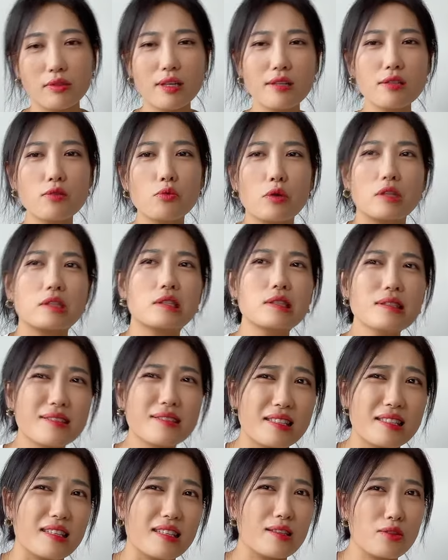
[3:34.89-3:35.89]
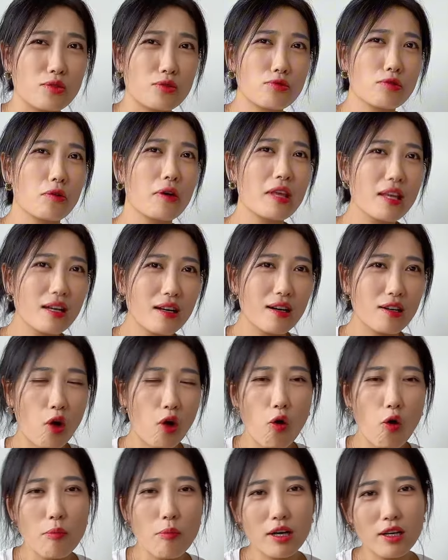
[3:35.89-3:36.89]
但是我自己作为一个
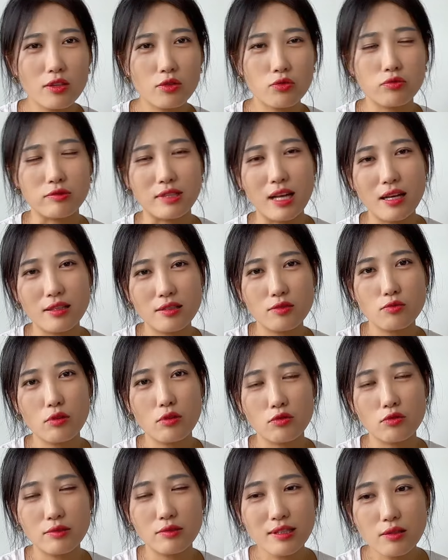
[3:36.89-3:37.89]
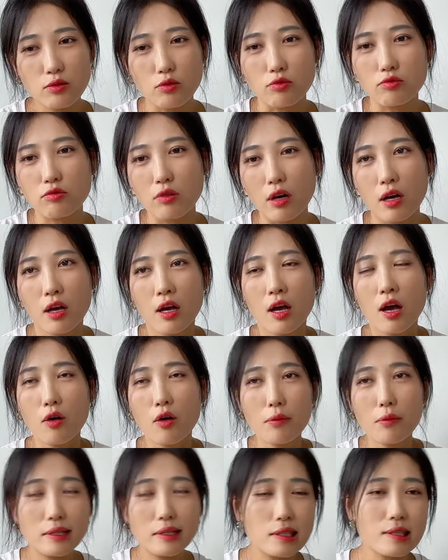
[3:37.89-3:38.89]
抠门的土象星座金牛座，
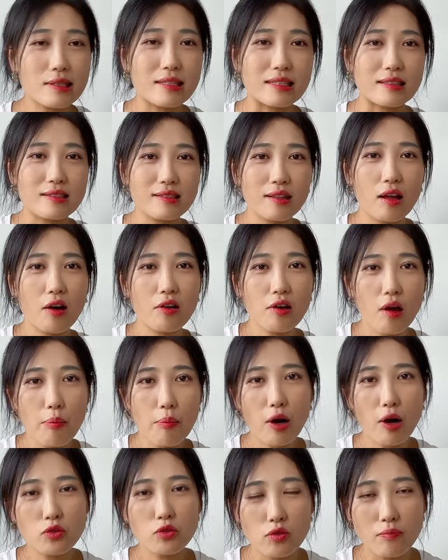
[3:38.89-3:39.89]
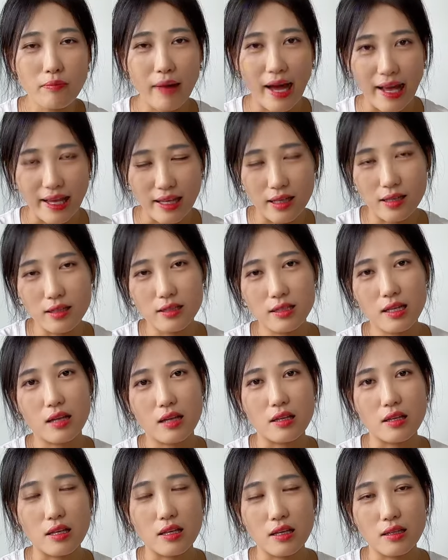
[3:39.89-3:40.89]
我为自己自掏腰包去买一个这
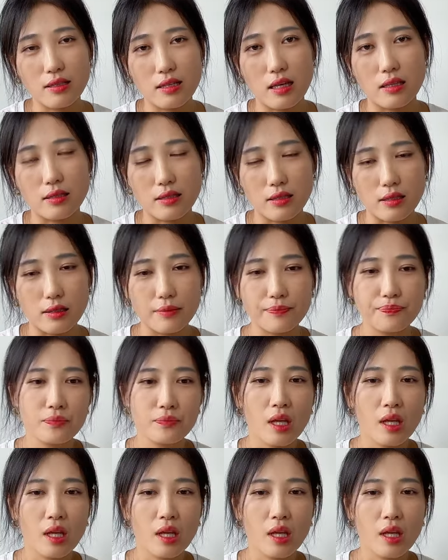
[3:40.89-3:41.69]
样的一个相机，